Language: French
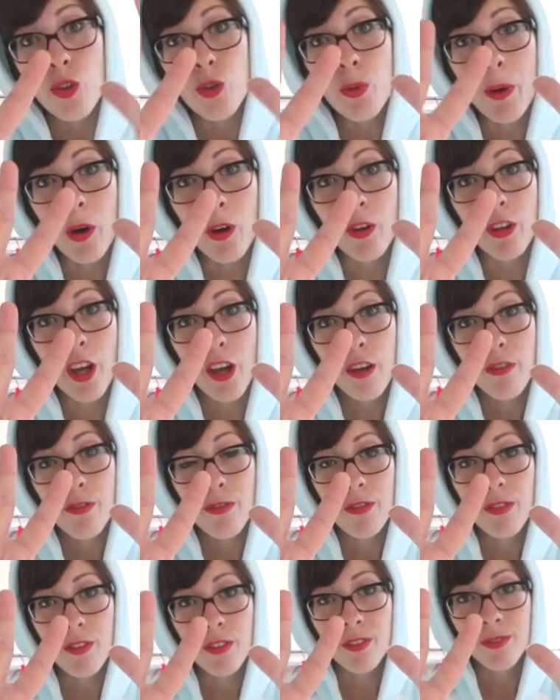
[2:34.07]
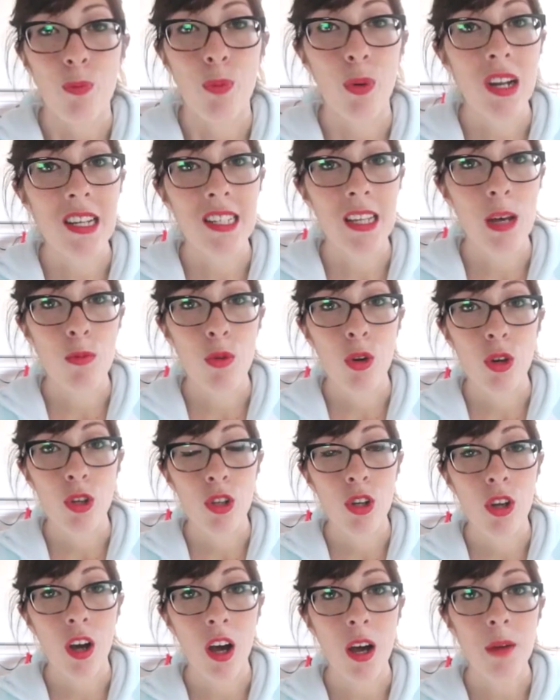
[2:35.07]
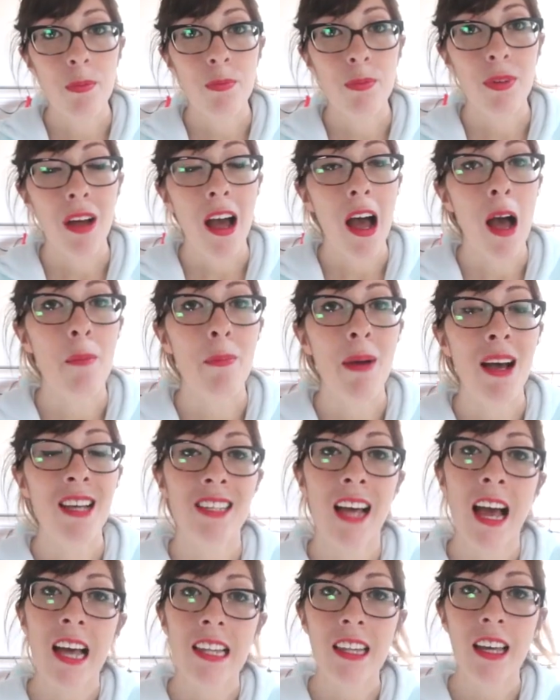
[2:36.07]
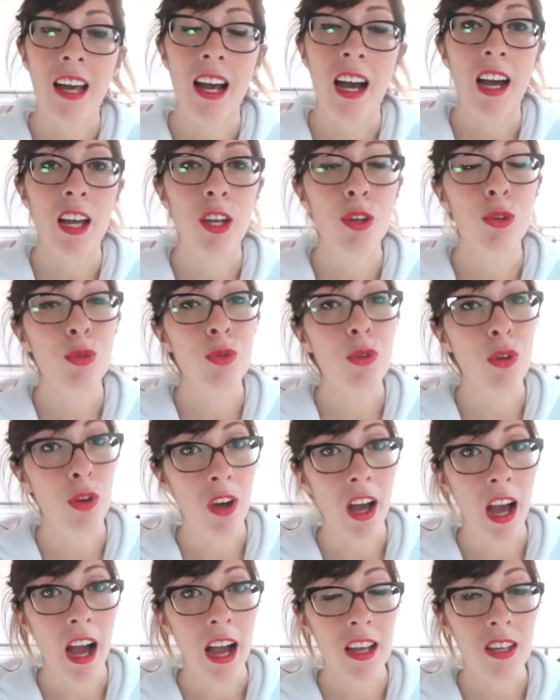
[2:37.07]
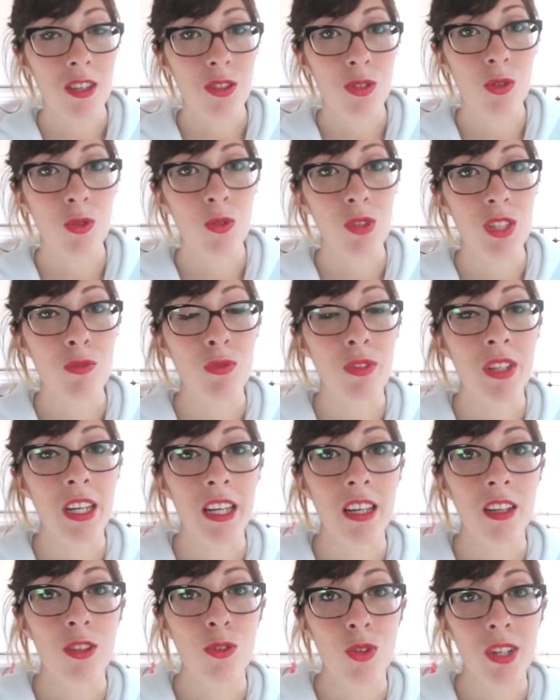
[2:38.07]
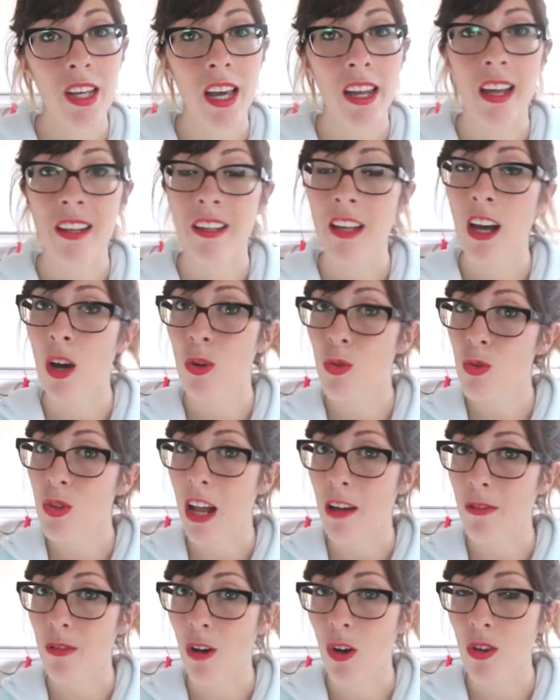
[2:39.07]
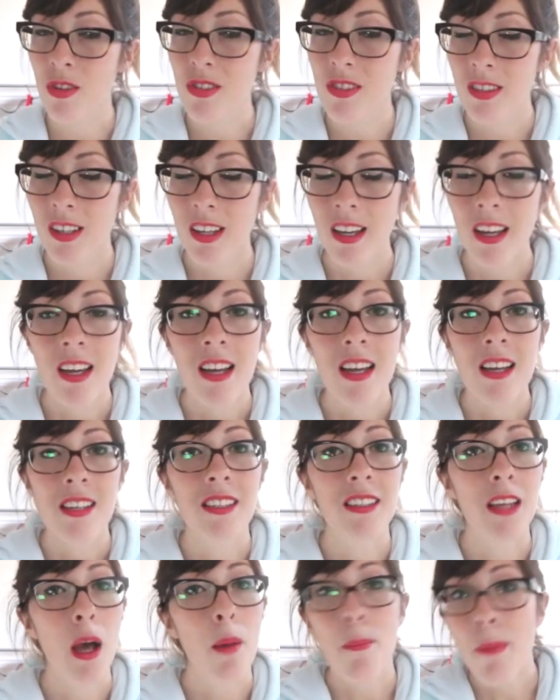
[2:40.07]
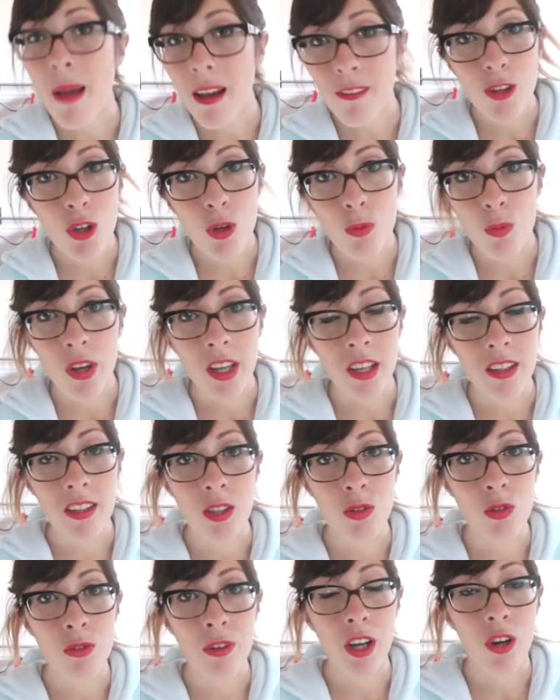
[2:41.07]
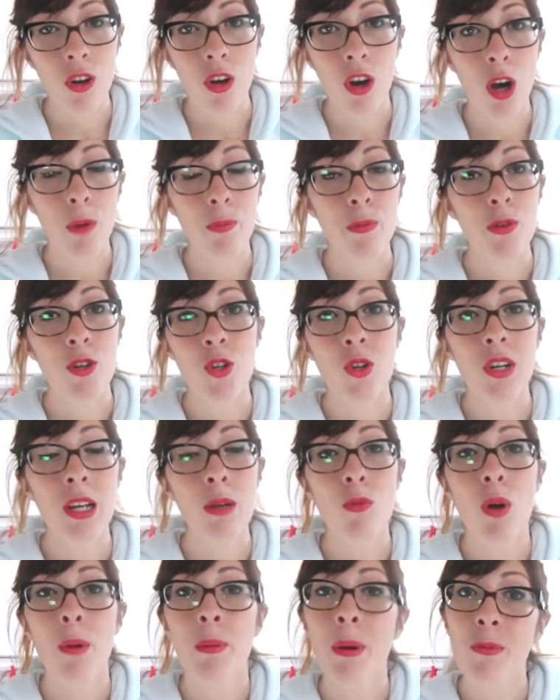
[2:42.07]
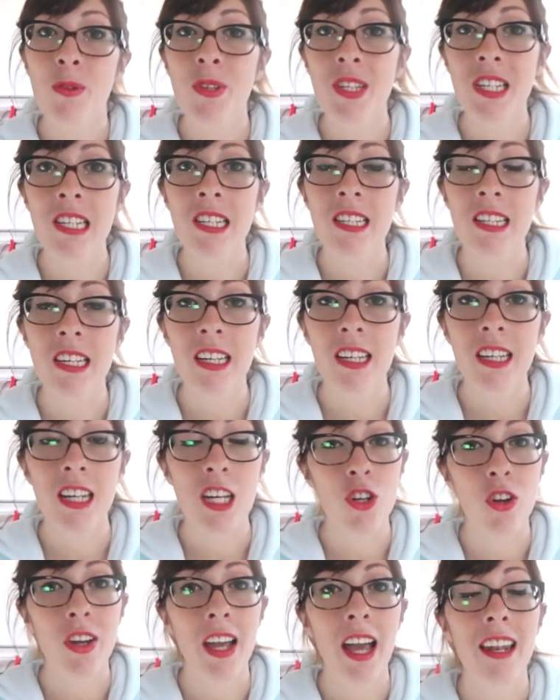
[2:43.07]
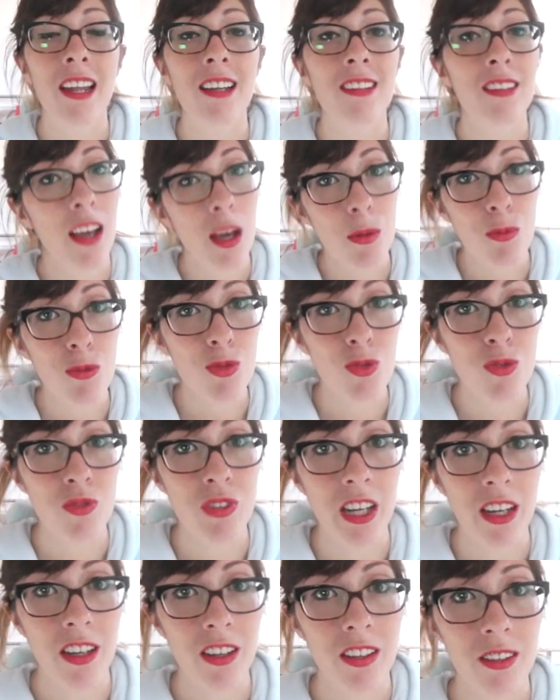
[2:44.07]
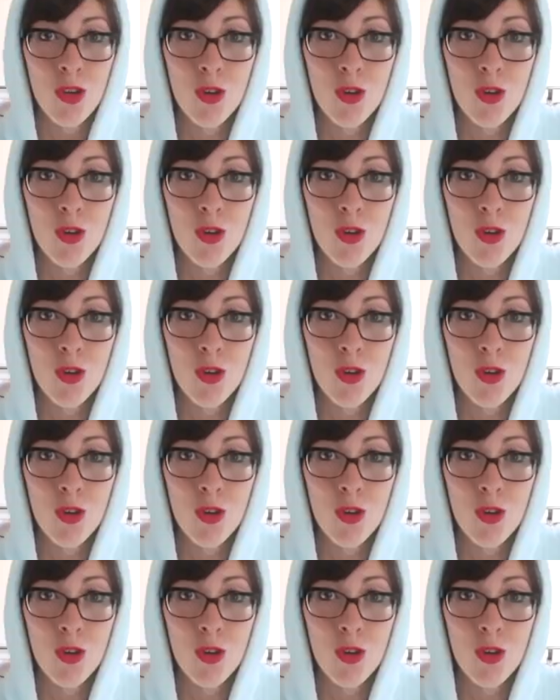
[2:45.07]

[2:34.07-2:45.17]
Numéro 9. Pour les amoureux de l'Europe, un pass Interrail ou Eurail, selon si vous venez du Canada ou de la France. C'est un merveilleux moyen de découvrir l'Europe, je l'ai moi-même utilisé et j'en garde un très bon souvenir.